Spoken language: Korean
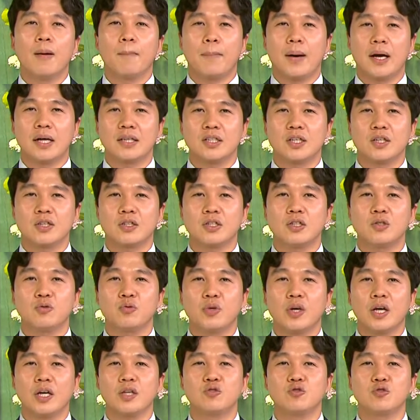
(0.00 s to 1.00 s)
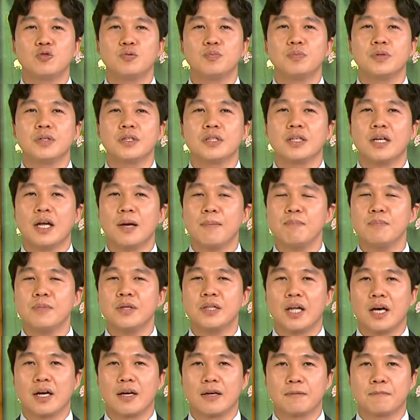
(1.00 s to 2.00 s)
반역을 위한 준비를
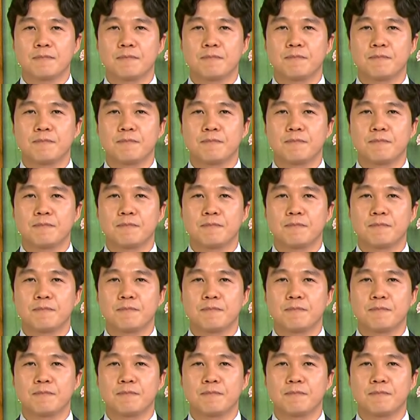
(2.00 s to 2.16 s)
합니다.